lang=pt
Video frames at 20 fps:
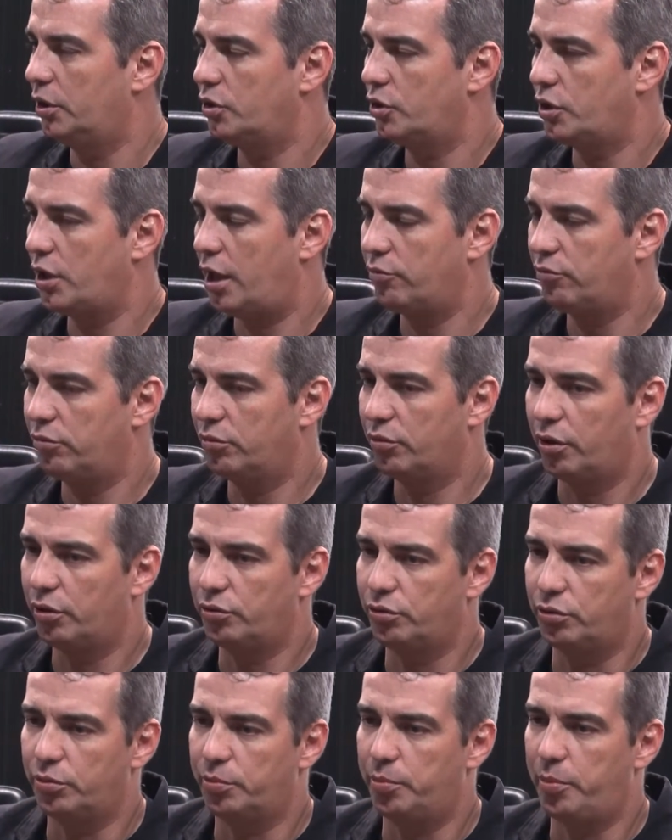já do
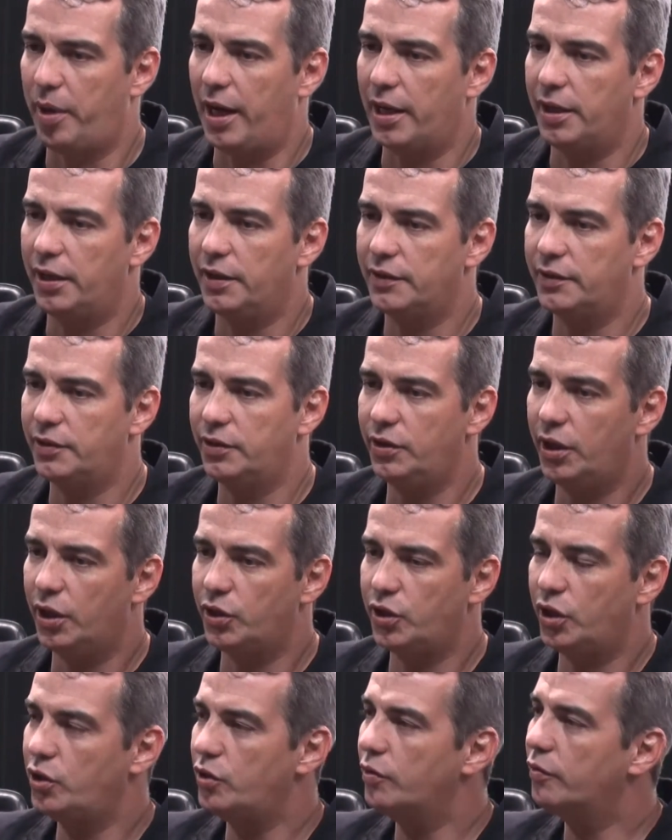nosso país e
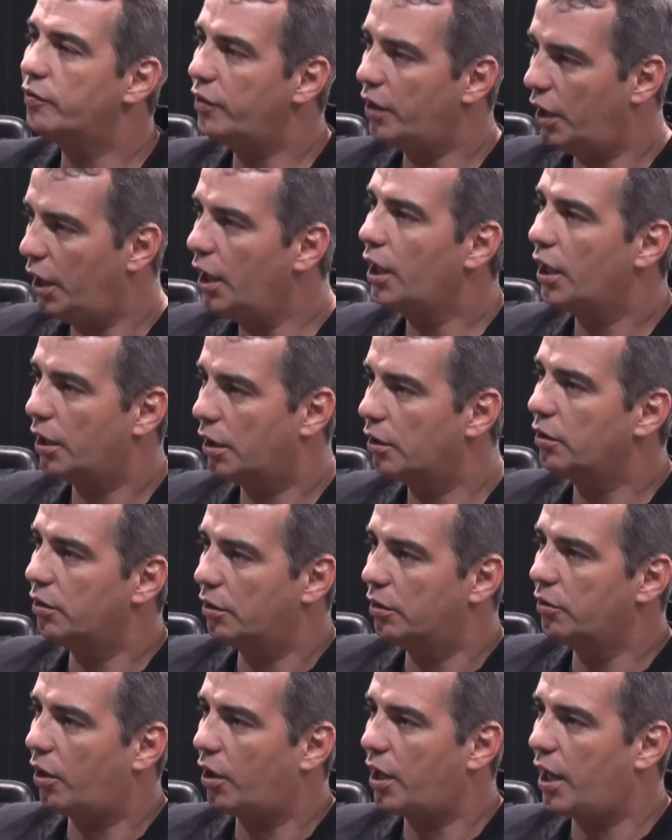a gente vê
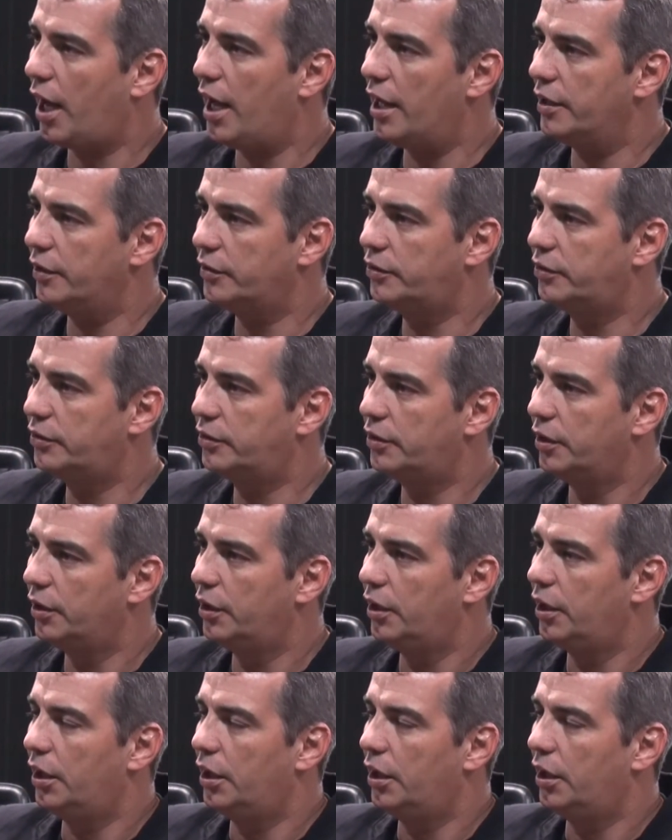locais